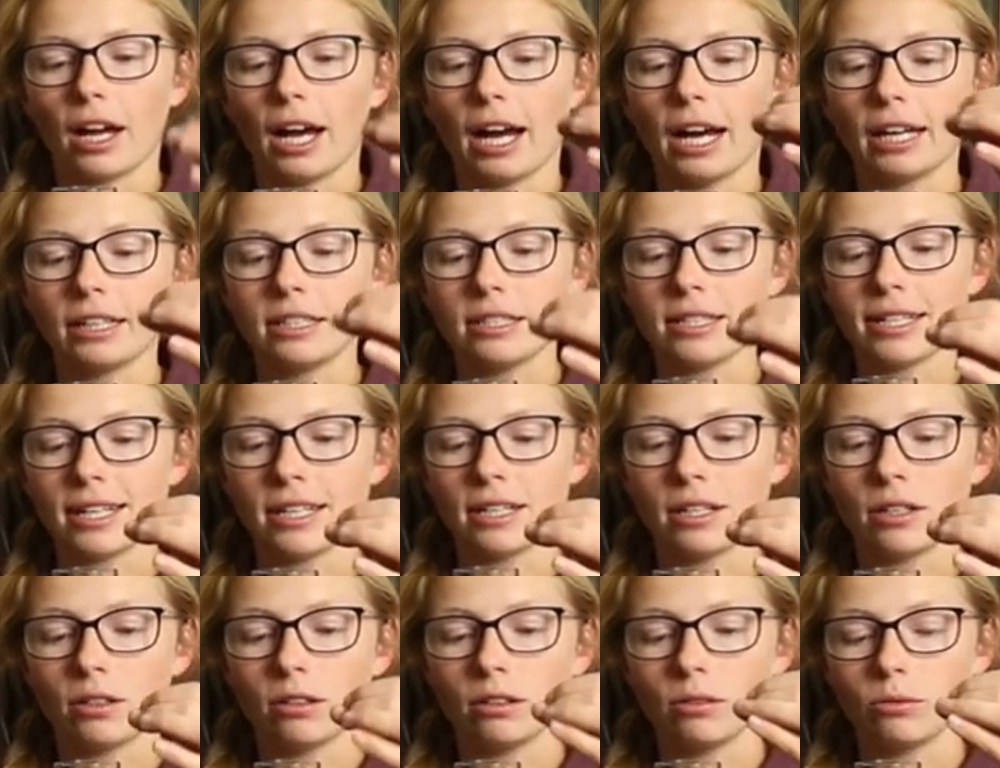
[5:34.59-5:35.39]
an
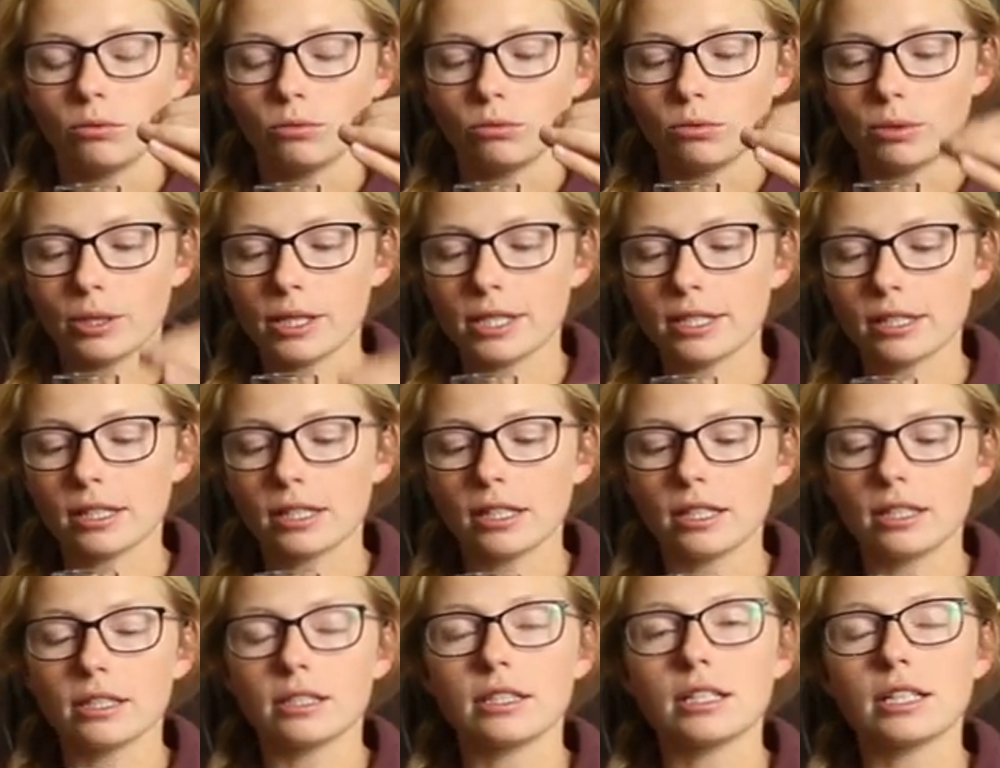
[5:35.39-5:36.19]
den
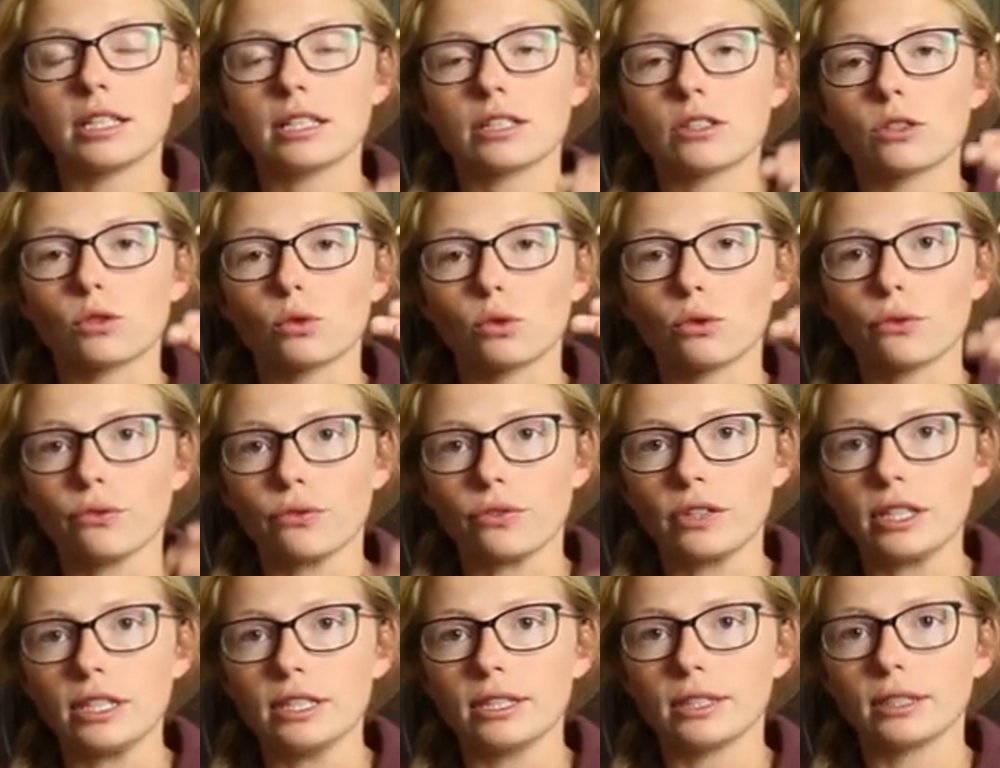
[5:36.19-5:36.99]
Whisky nicht so
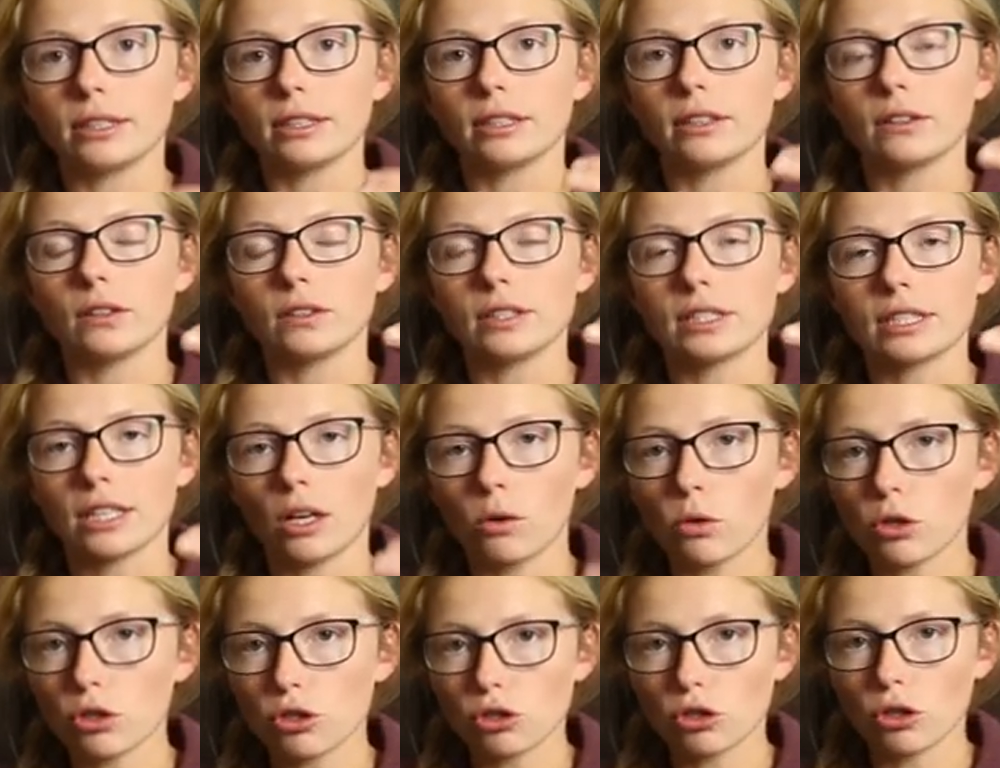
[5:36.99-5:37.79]
viel
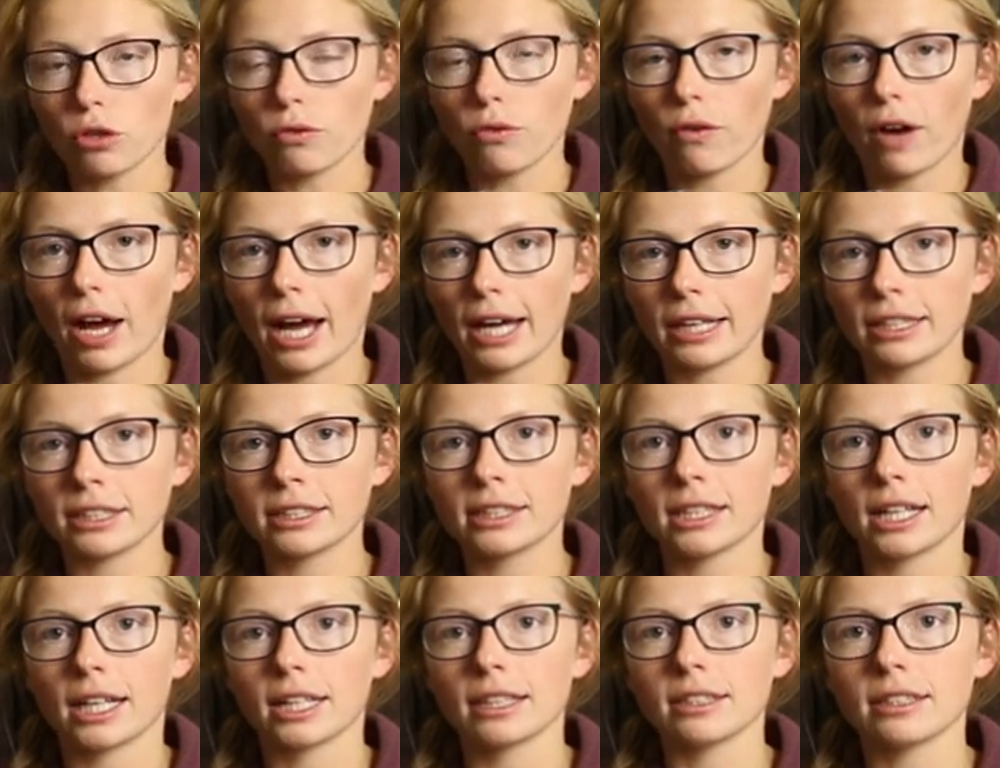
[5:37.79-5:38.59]
Sauerstoff ran
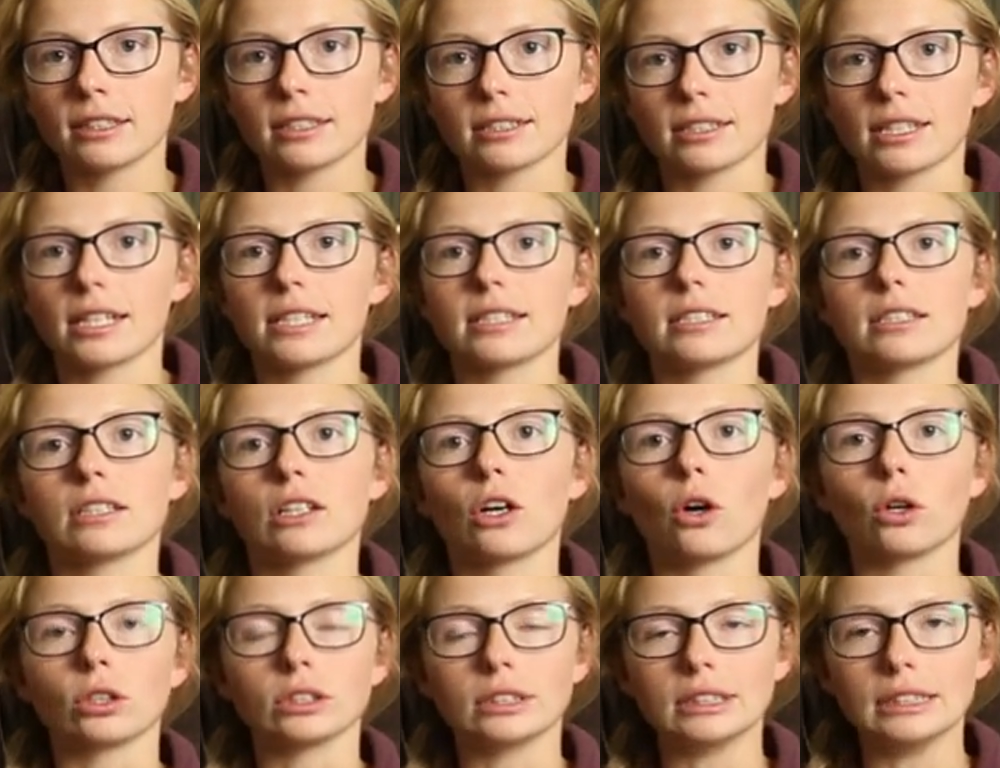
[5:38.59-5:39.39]
kann, das heißt,
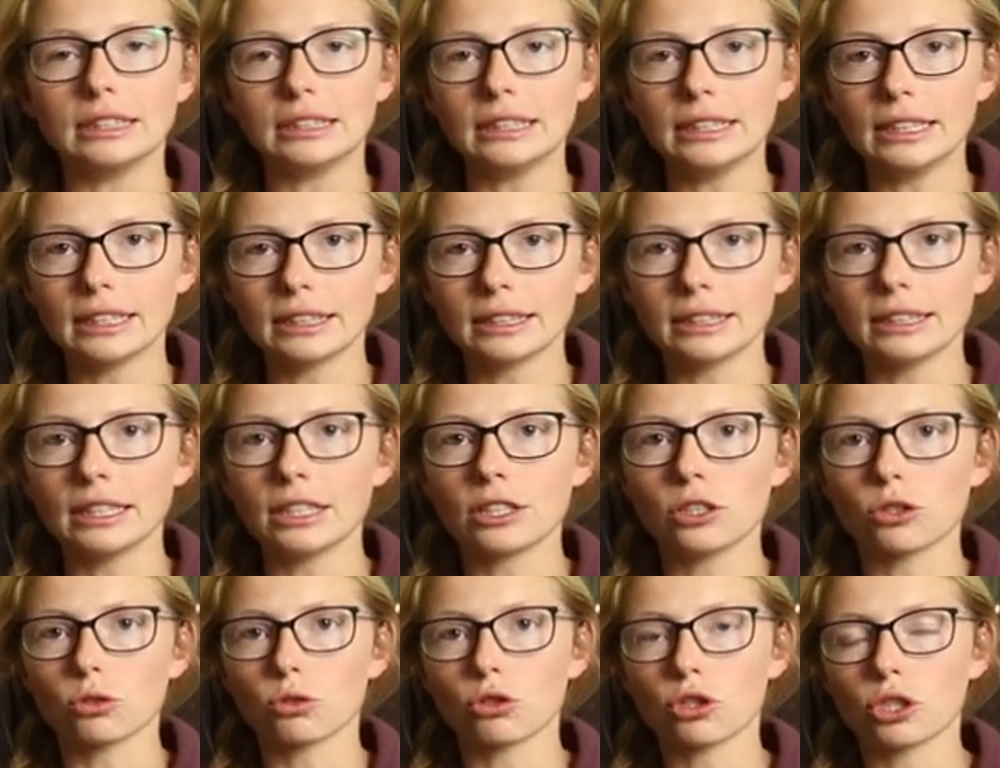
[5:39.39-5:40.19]
er oxidiert
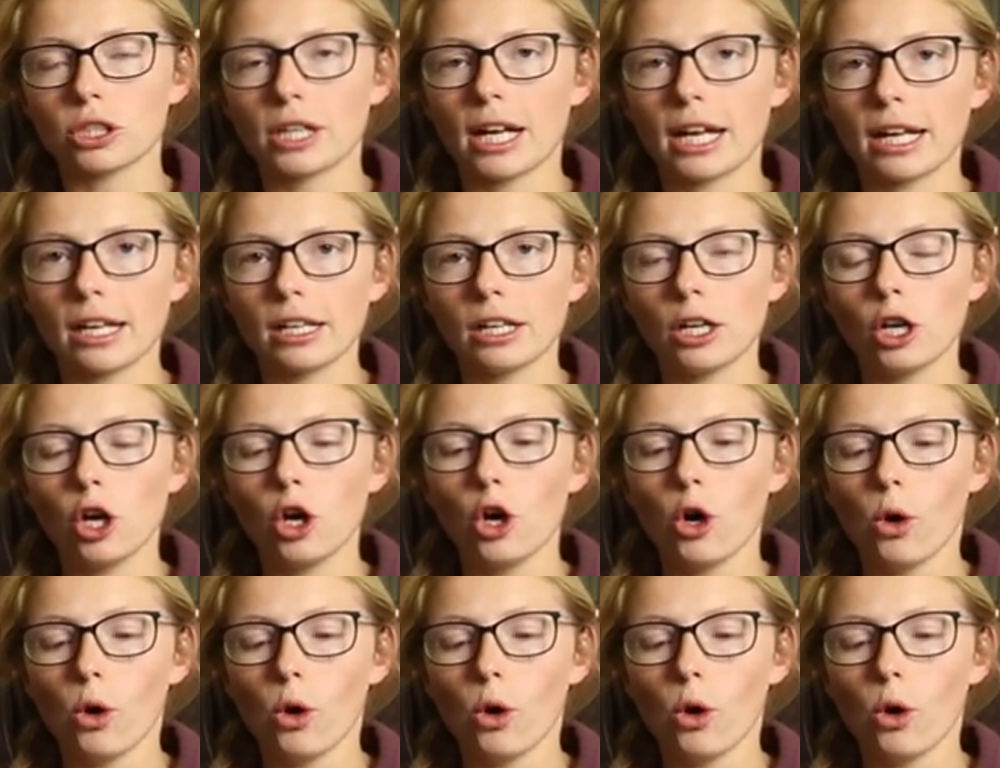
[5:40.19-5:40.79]
nicht so schnell